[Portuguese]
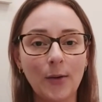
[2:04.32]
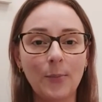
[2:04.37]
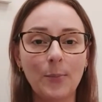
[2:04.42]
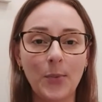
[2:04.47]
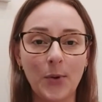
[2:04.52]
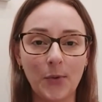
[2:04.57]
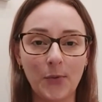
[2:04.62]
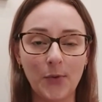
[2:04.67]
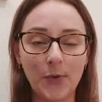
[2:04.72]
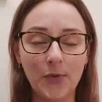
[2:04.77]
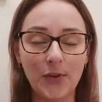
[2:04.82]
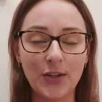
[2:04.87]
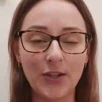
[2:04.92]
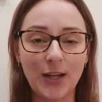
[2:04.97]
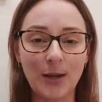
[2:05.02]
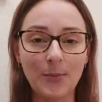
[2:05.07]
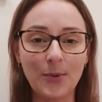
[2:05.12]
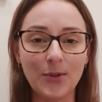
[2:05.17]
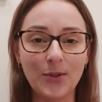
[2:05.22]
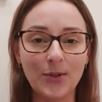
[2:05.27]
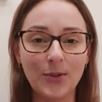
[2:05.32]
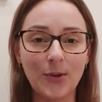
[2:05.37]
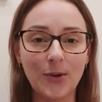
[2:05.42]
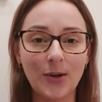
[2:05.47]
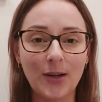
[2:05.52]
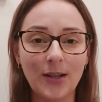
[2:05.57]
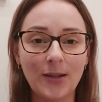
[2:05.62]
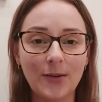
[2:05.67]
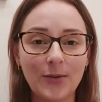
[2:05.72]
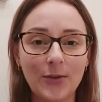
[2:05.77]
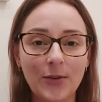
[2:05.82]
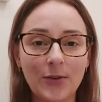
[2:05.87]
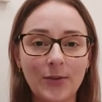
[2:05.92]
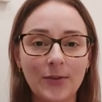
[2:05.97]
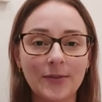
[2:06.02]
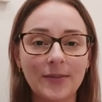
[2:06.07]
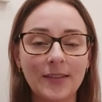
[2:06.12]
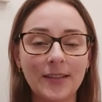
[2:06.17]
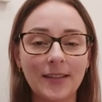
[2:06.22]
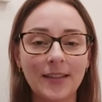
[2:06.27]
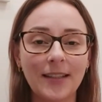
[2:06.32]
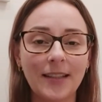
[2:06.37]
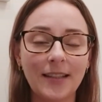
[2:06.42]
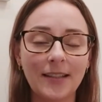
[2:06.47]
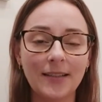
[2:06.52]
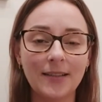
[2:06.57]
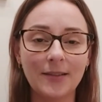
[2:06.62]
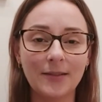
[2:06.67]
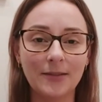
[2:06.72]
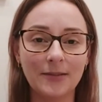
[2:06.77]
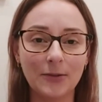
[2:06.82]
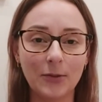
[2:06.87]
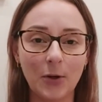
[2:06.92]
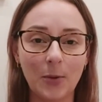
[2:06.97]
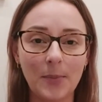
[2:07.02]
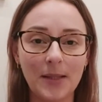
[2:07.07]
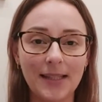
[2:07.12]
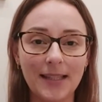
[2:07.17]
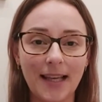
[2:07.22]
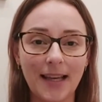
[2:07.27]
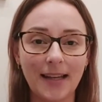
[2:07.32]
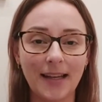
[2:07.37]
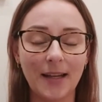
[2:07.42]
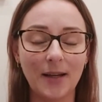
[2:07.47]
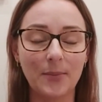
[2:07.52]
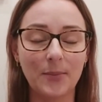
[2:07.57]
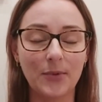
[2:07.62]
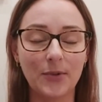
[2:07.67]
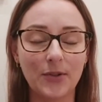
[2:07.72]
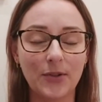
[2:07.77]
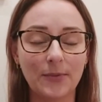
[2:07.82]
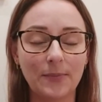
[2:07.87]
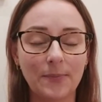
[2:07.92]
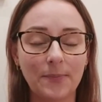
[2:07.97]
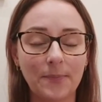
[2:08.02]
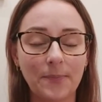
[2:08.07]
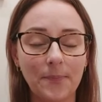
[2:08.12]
Então, eu vou fechar meus olhos e começaremos.